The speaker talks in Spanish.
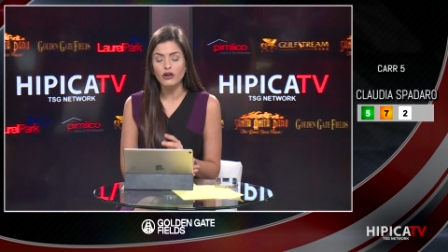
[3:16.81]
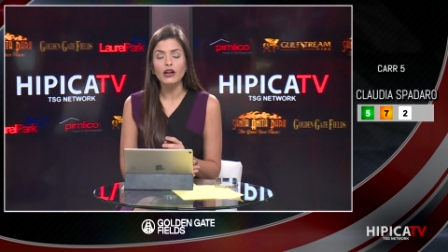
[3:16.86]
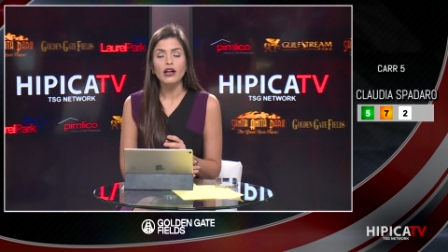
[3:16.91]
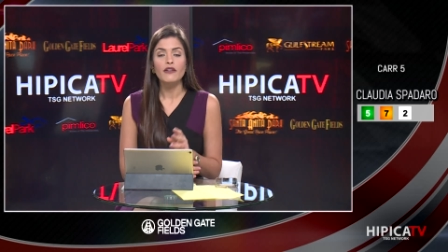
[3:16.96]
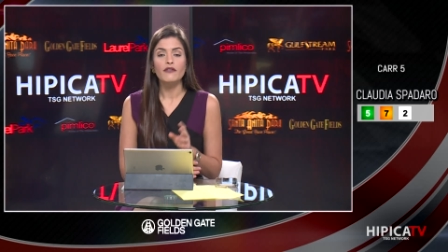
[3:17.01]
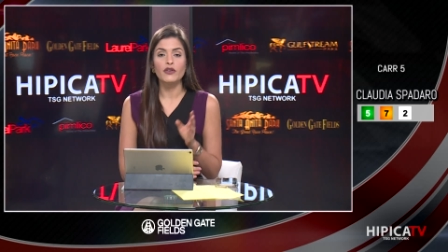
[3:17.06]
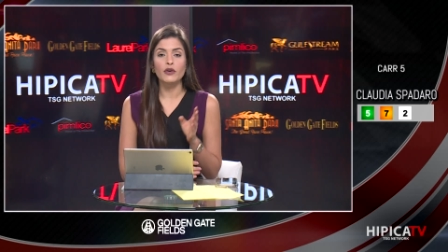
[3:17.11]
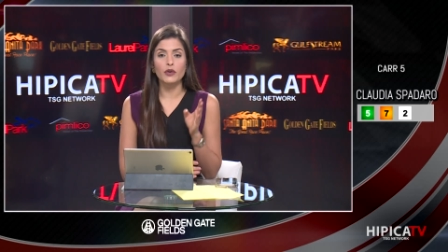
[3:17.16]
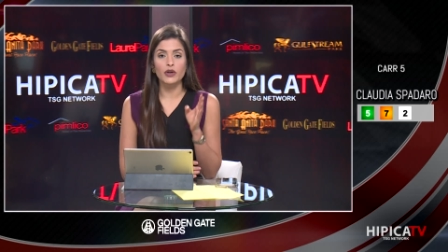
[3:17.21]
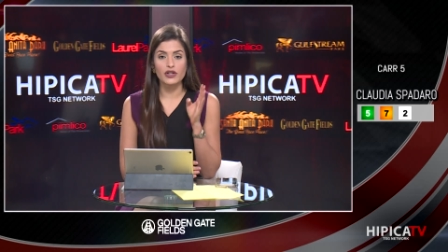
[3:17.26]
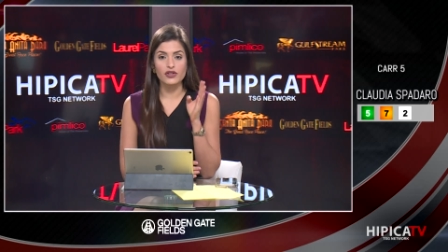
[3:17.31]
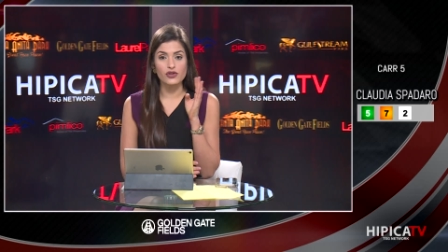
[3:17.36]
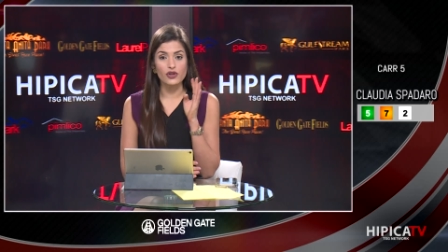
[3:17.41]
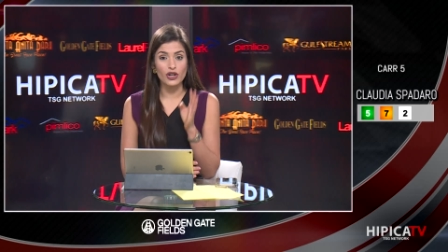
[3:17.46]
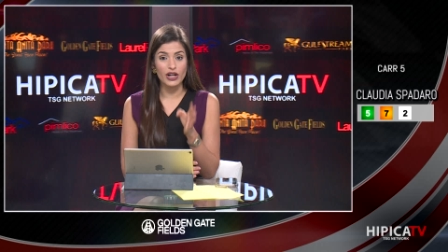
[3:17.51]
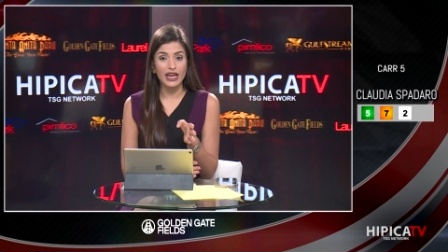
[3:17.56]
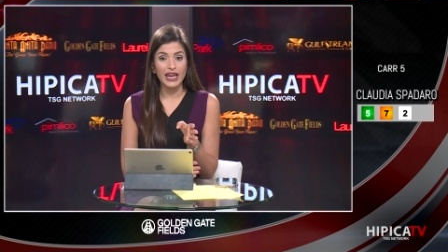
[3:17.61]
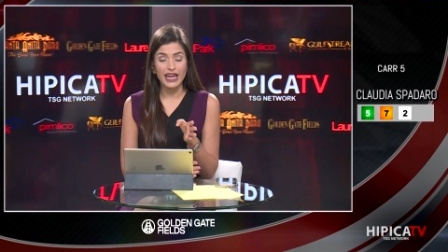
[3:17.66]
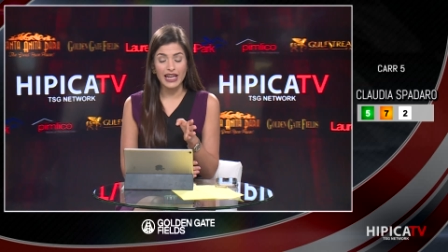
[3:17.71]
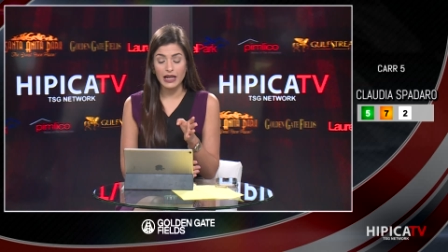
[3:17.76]

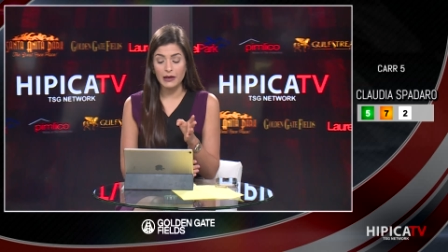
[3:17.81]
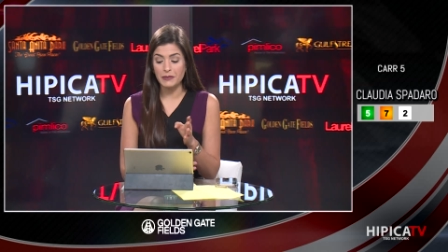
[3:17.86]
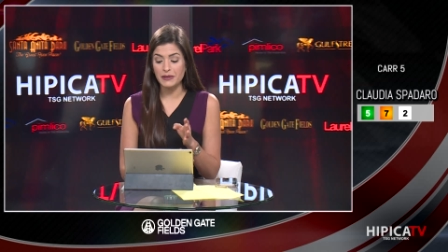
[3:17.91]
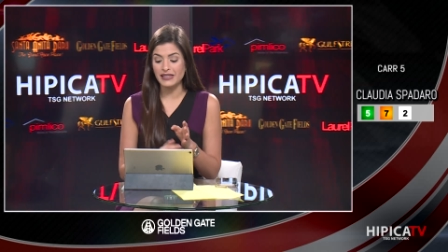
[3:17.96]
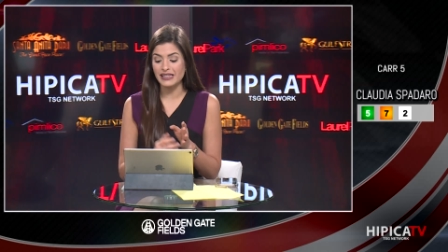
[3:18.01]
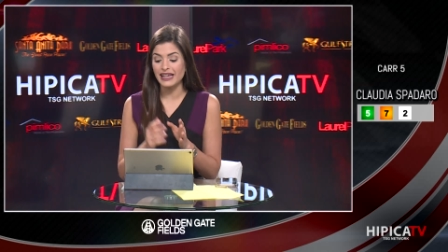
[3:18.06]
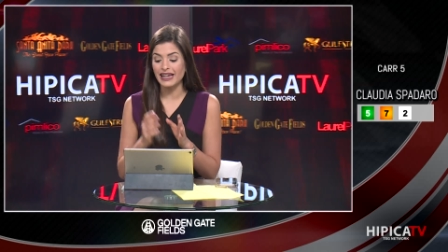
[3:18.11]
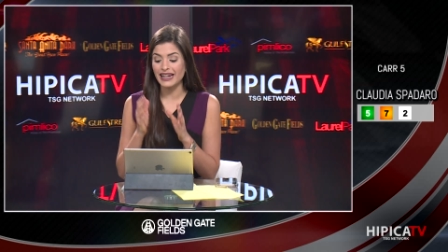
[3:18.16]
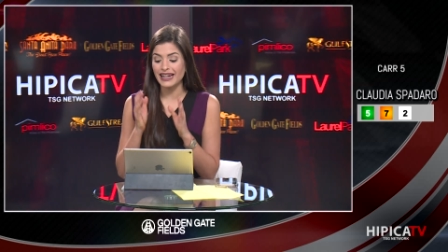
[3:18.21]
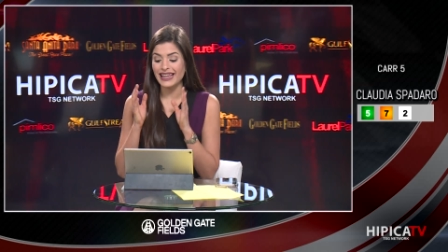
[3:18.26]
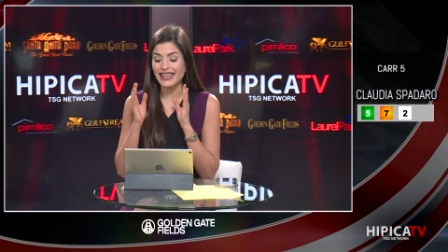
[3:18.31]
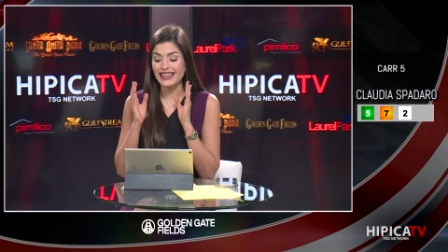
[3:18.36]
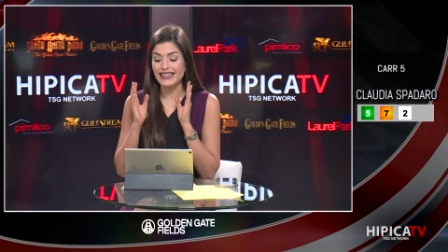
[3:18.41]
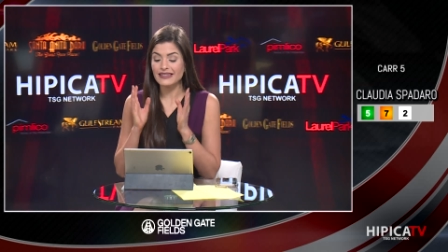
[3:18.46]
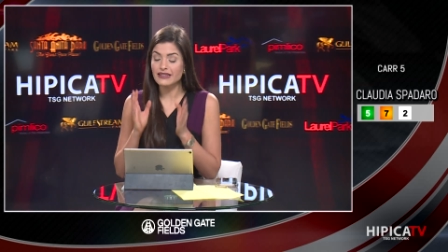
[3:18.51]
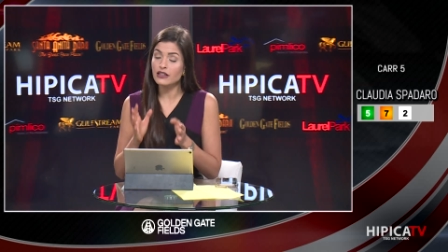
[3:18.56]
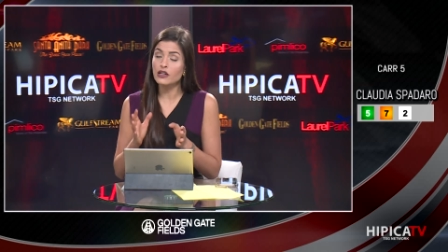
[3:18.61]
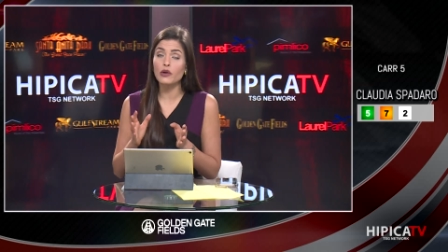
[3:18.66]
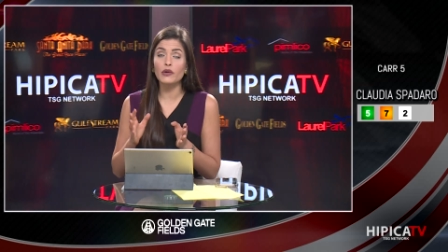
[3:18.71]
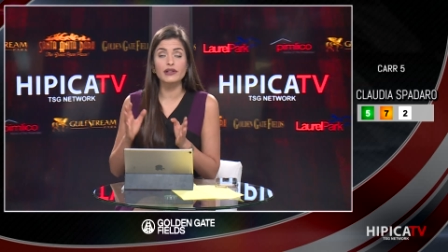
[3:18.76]
figuraciones en la pizarra y de
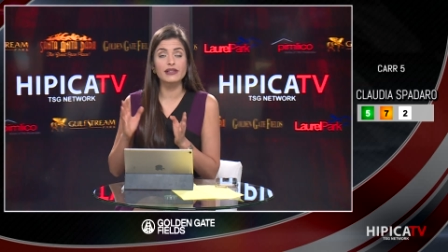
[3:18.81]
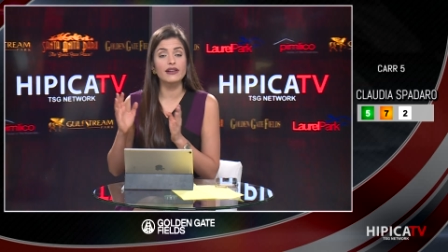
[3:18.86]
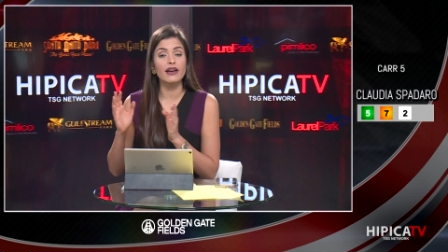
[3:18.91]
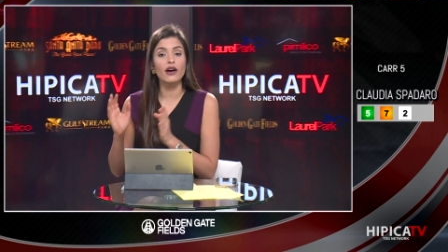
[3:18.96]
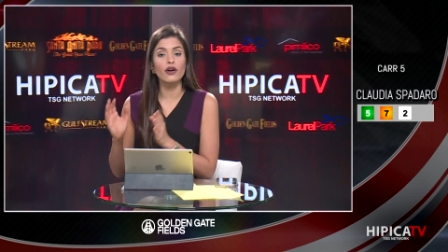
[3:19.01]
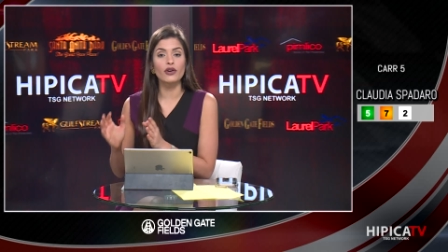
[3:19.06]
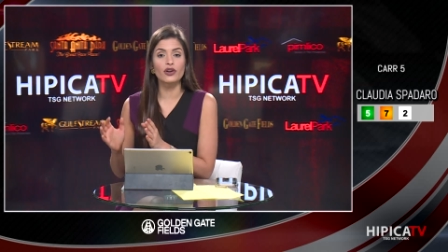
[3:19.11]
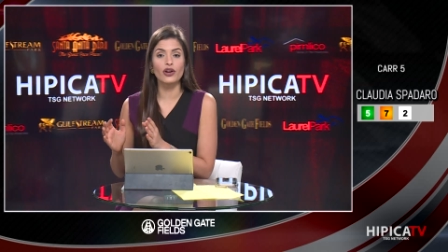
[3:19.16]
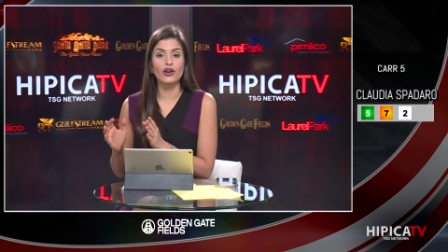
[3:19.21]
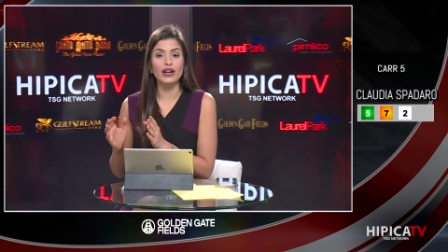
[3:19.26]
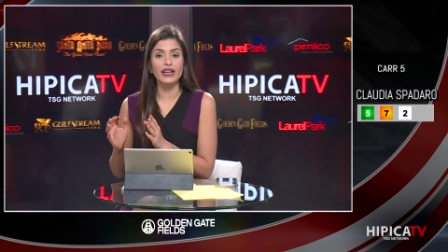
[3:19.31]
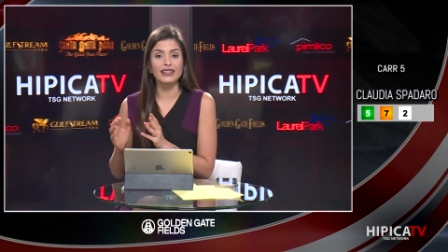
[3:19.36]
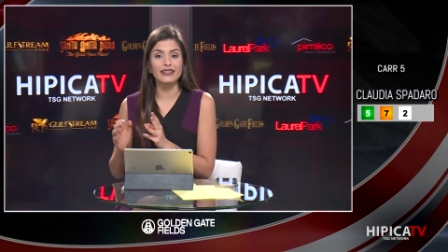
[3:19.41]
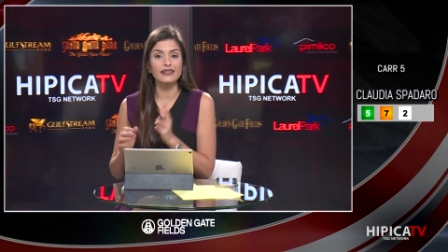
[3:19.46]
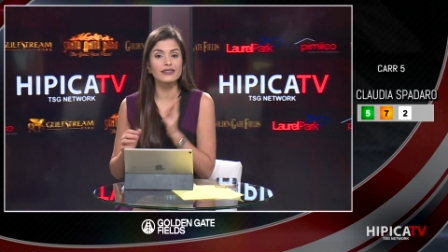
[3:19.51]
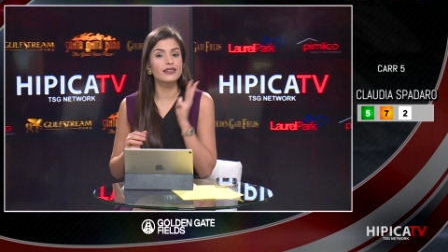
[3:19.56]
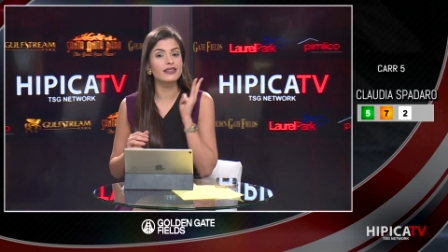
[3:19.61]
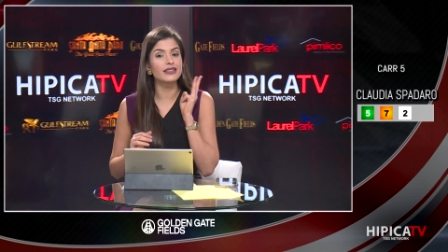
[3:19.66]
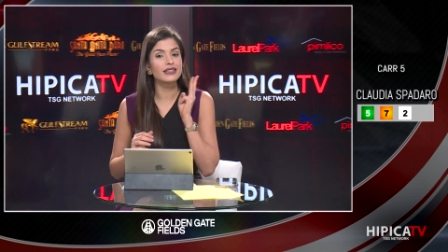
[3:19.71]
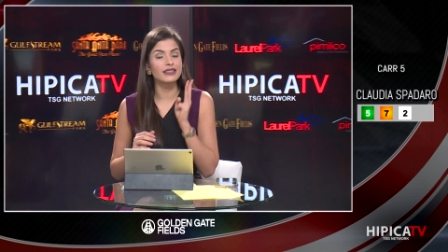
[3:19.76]
cinco veces que ha corrido la
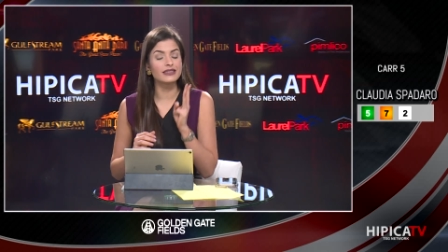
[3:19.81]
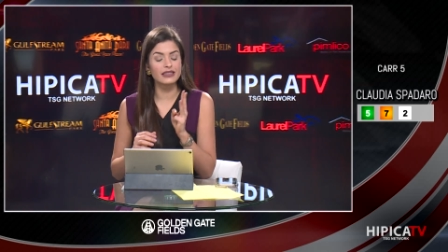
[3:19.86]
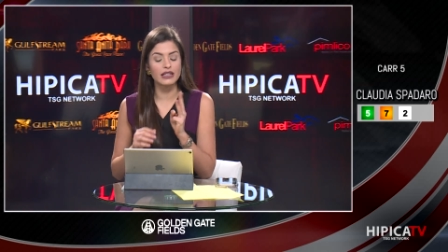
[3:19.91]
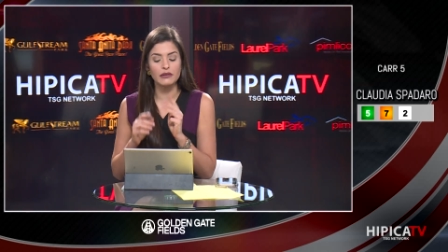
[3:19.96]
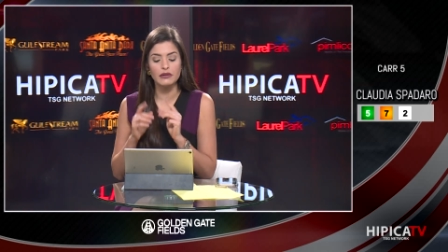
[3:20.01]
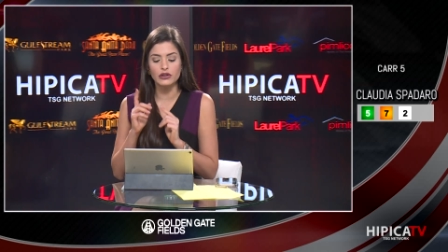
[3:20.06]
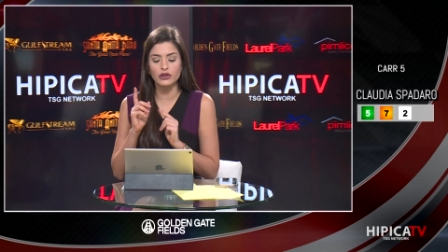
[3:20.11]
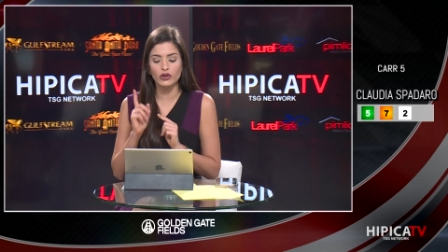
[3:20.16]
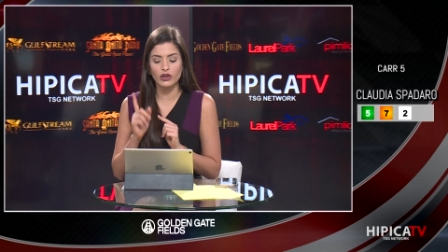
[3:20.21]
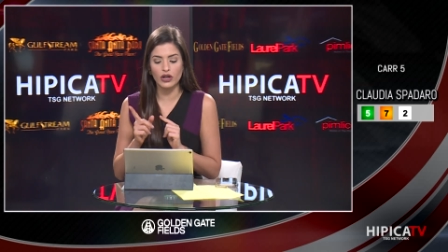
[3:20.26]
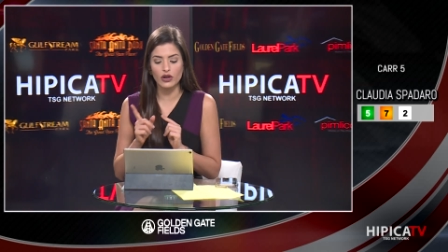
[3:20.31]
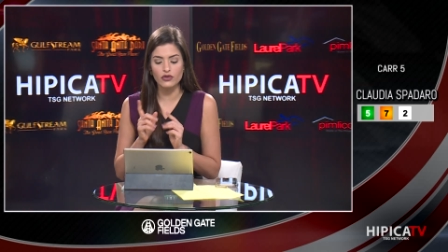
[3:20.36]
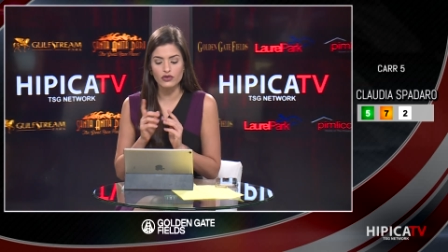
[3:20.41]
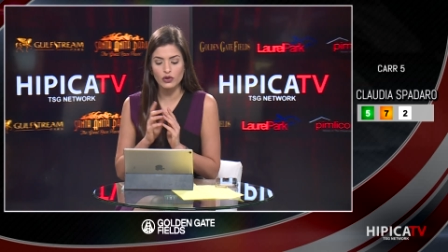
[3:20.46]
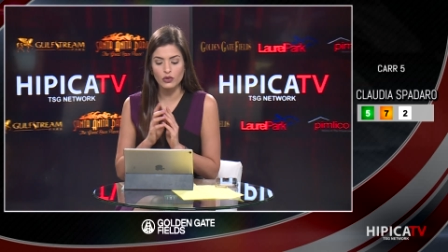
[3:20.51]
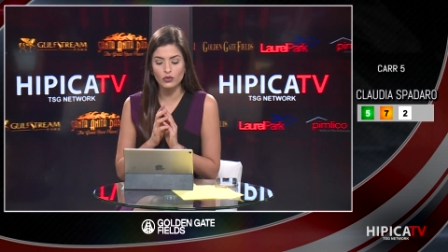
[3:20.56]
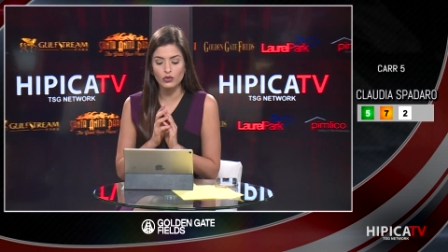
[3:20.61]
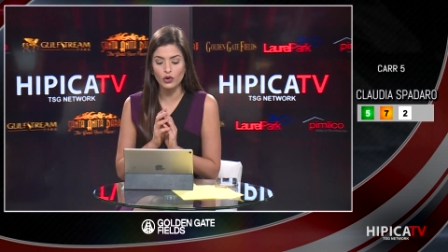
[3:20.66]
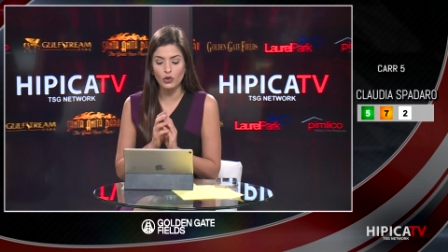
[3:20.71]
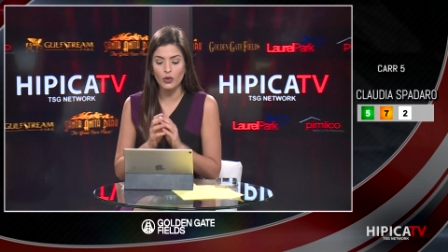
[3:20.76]
distancia tiene tres victorias y un
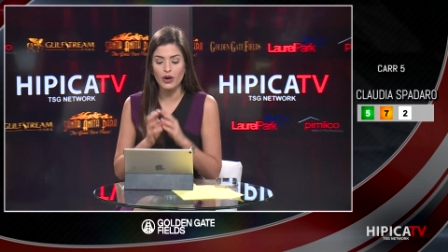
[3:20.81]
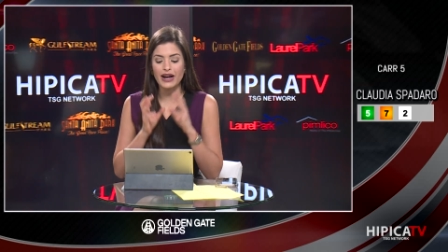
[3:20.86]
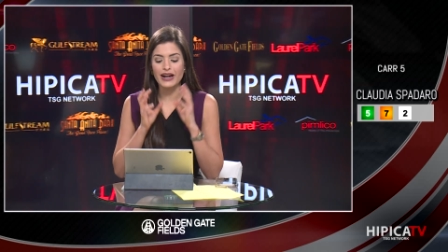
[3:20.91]
segundo lugar.